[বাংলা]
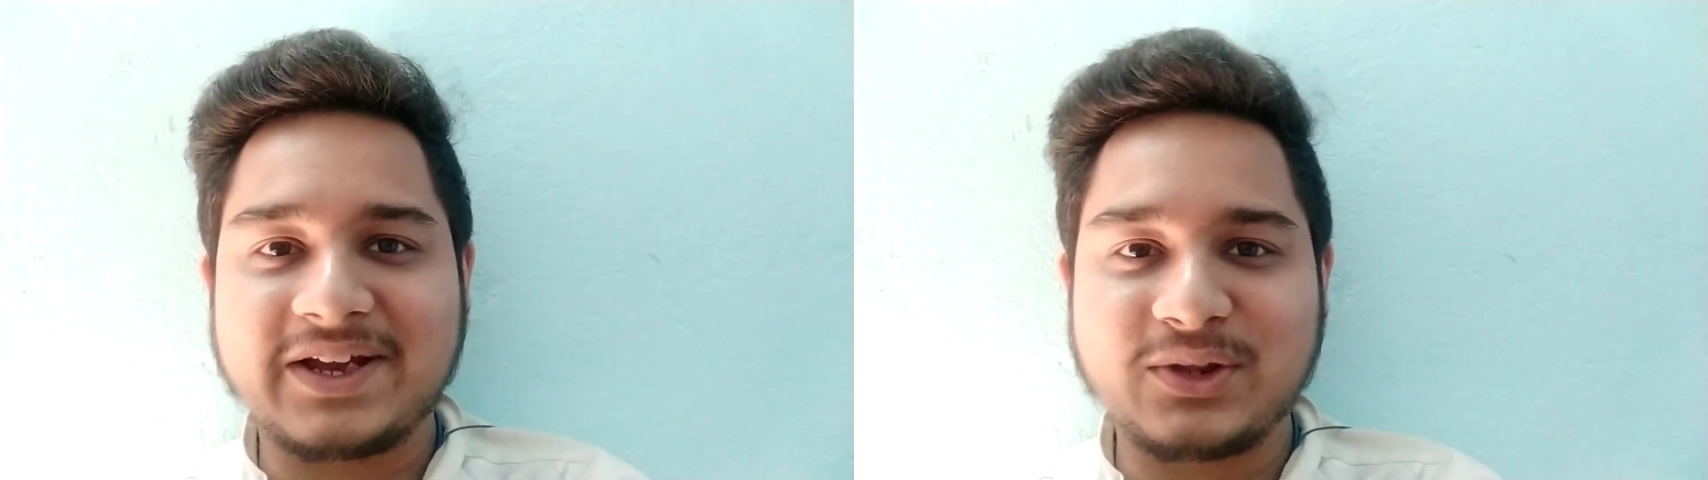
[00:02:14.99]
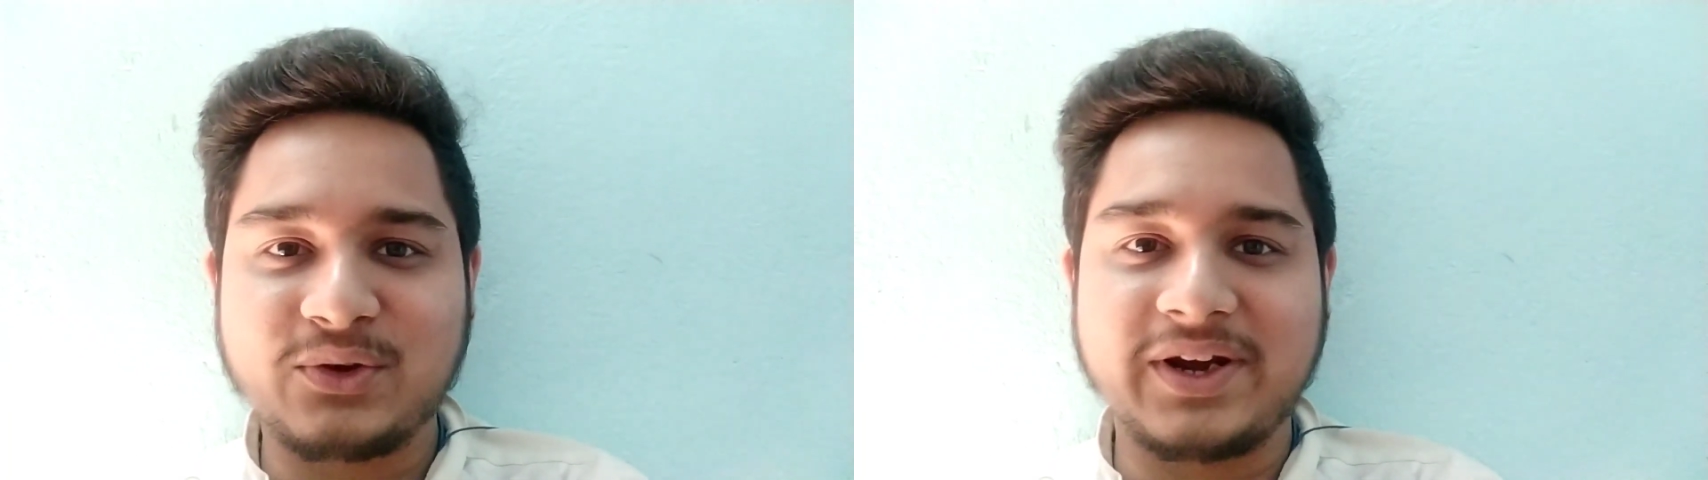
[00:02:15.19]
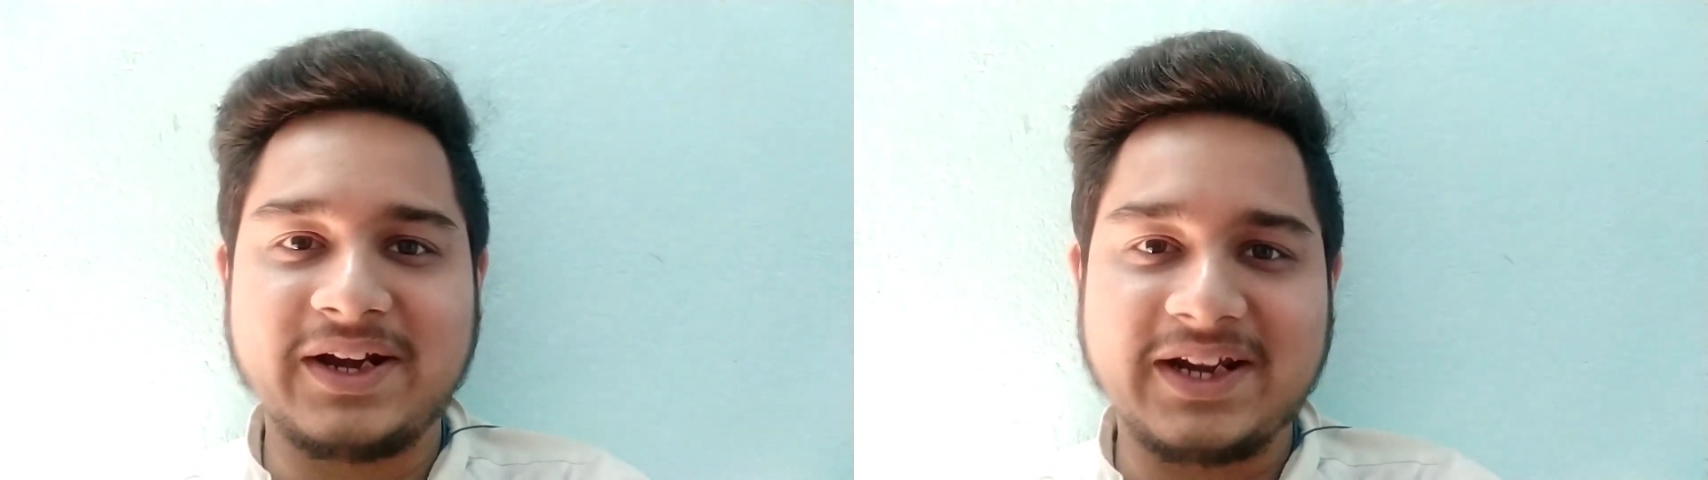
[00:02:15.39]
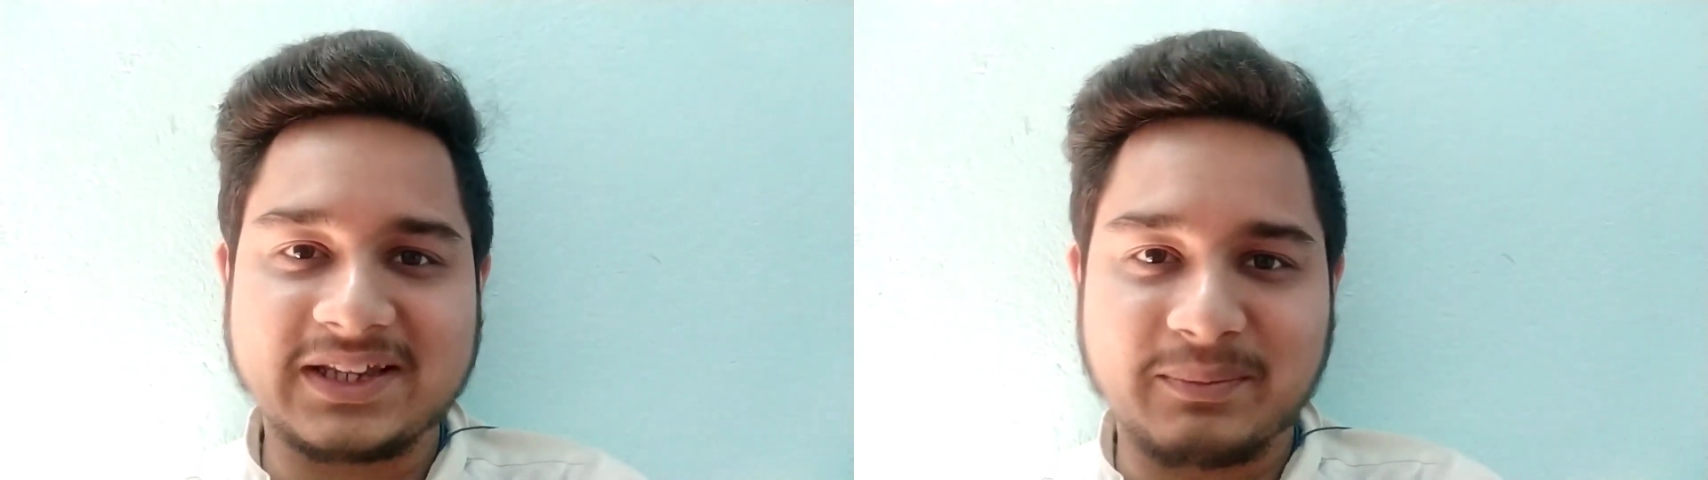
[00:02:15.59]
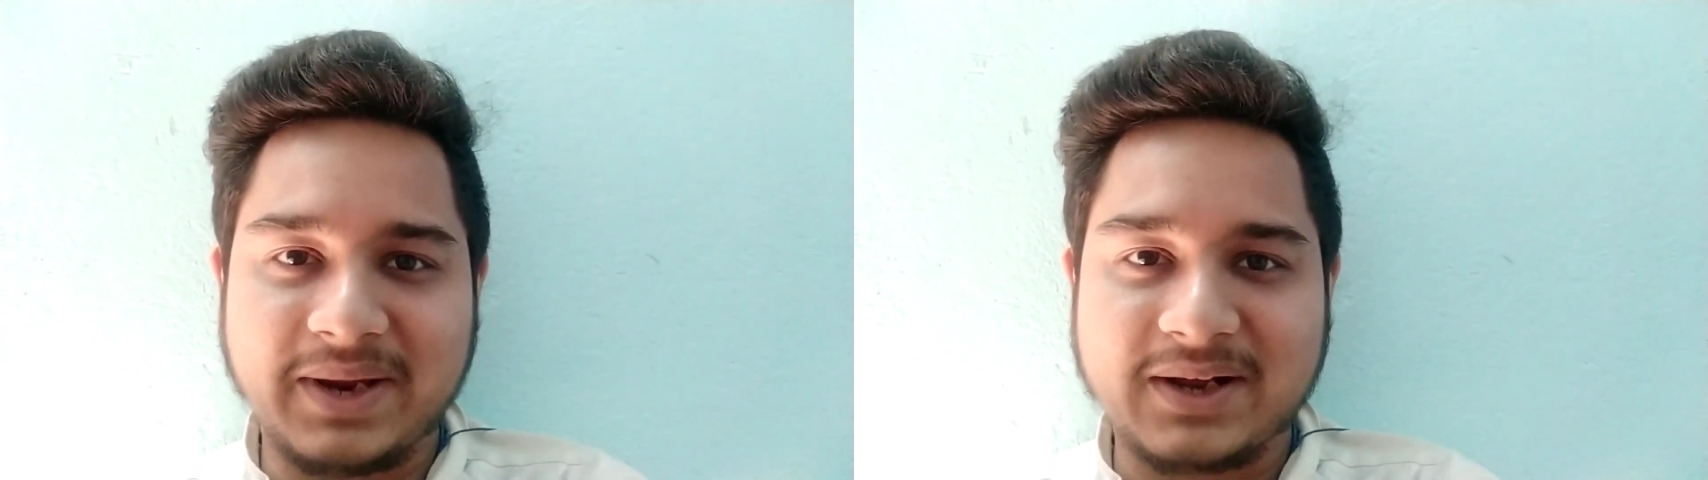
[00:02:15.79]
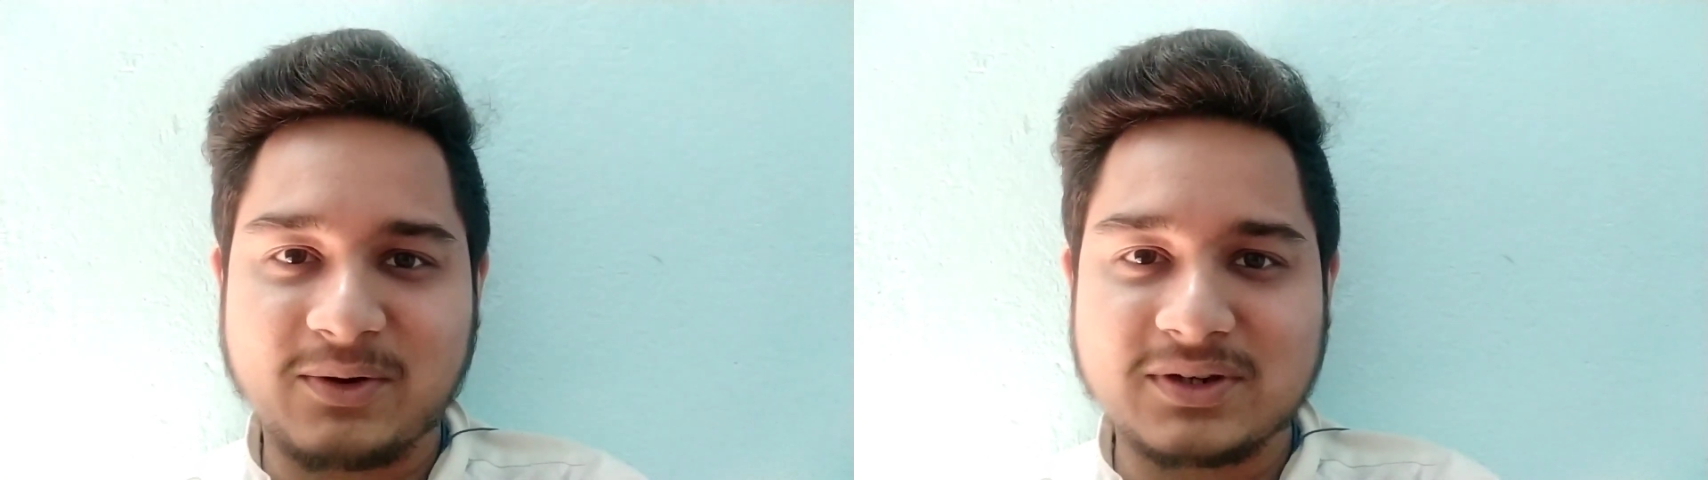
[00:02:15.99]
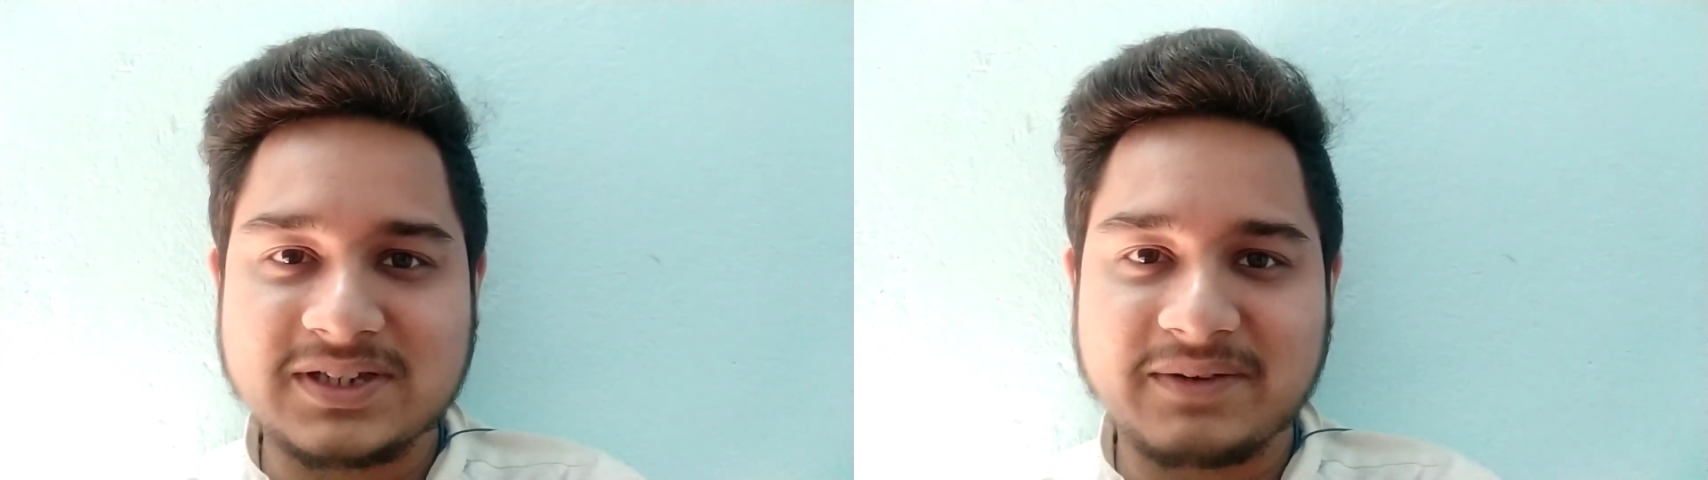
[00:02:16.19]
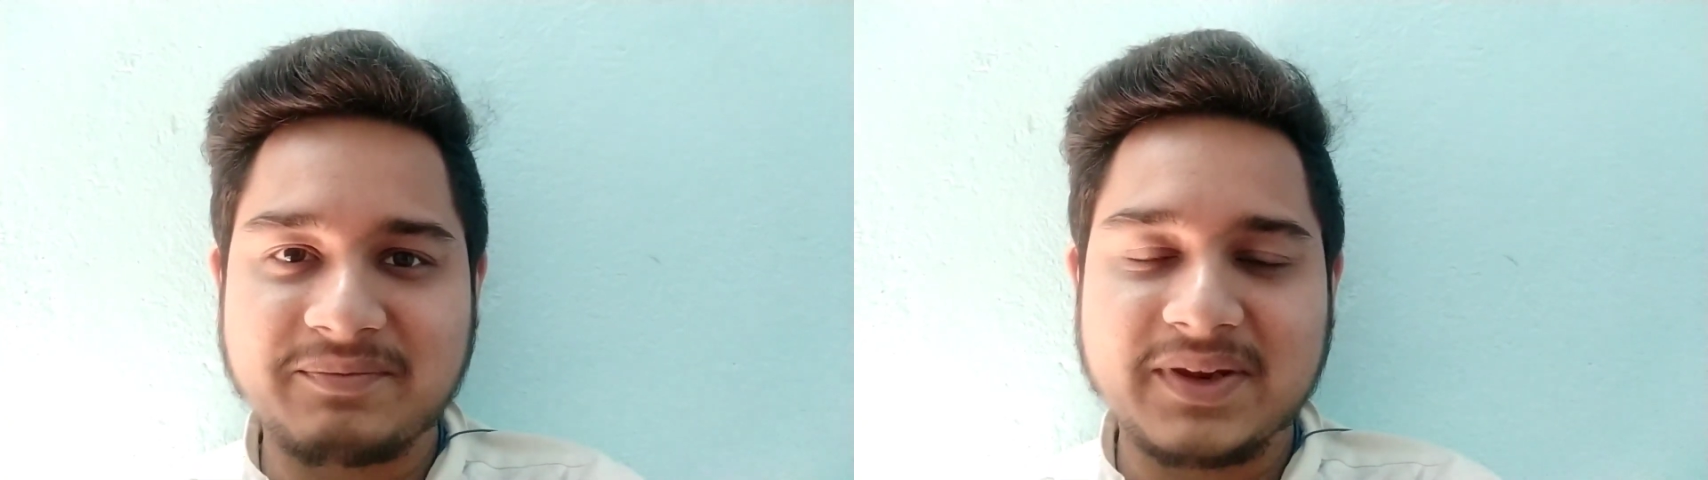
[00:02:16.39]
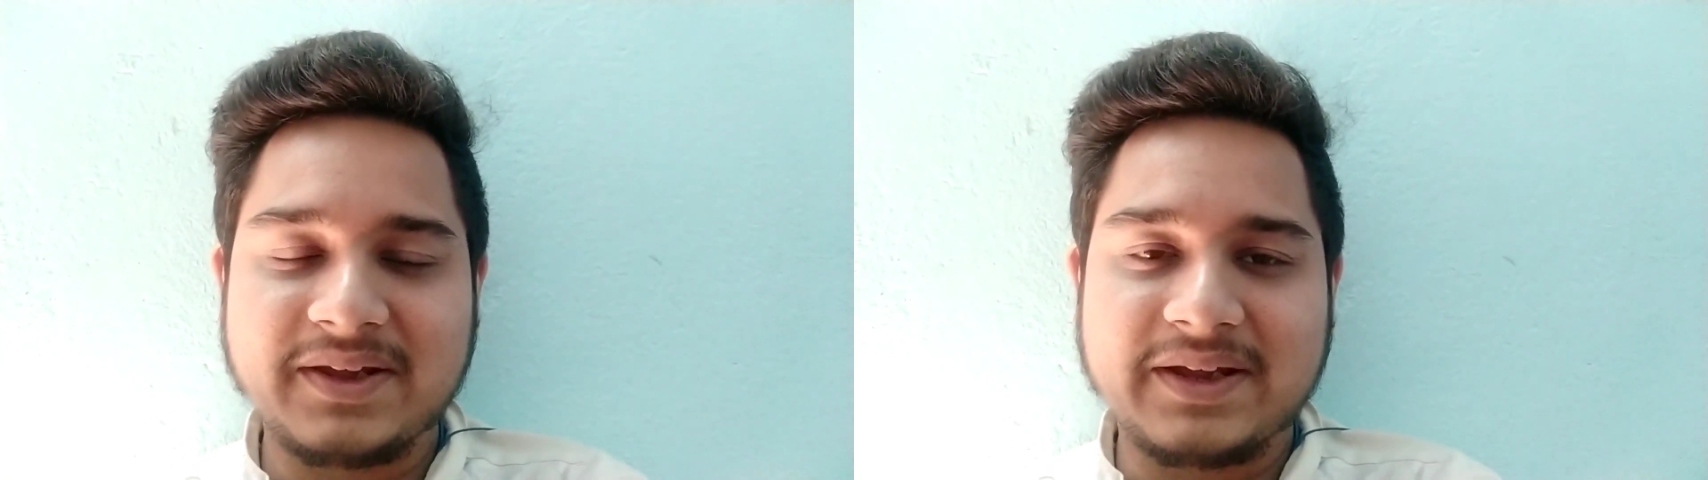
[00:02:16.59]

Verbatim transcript: থেকে কিন্তু ইন্ডিয়াতে ব্যাক করছেন